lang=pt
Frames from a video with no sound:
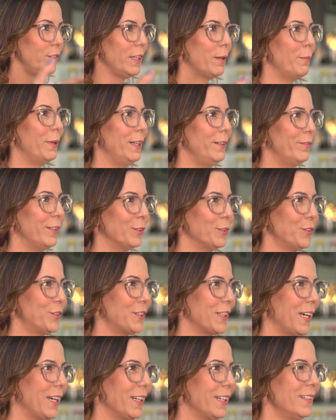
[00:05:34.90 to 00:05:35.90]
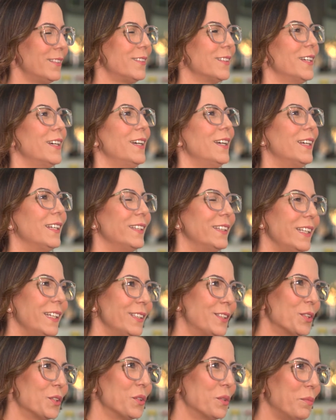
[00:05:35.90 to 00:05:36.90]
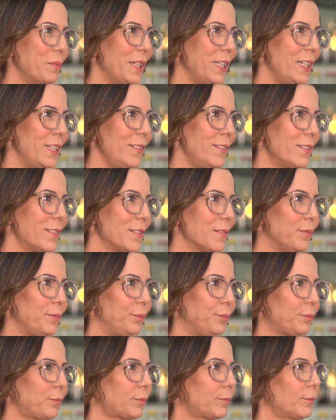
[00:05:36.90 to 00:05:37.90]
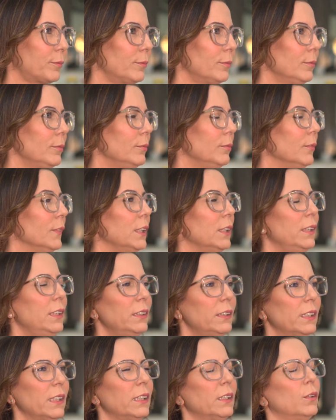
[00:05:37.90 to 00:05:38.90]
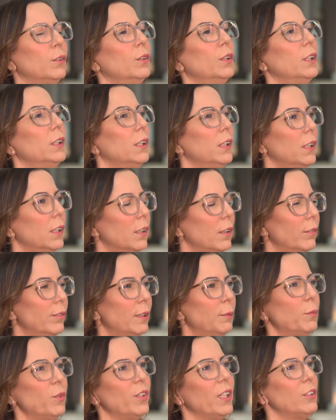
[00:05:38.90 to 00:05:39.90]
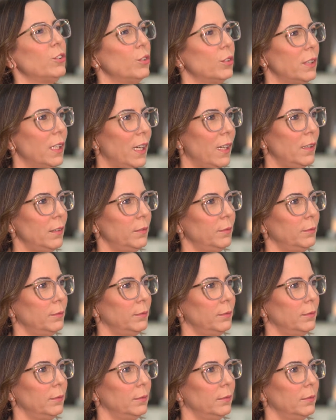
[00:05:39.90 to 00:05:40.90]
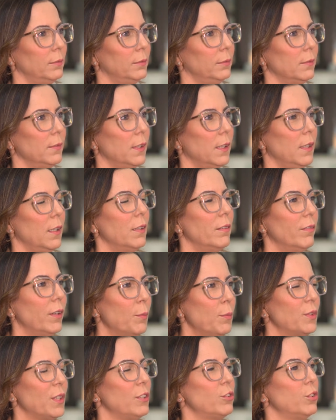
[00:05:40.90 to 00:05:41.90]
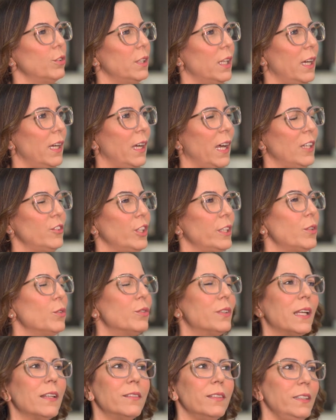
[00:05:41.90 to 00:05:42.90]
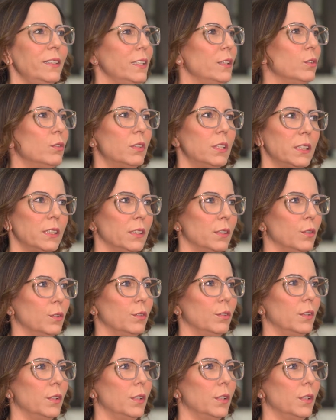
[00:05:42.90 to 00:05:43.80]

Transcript: e a Belivaldo Chagas, dentro do mês. Então, vamos ajudar? Vamos ajudar? A gente não está sentindo tanto,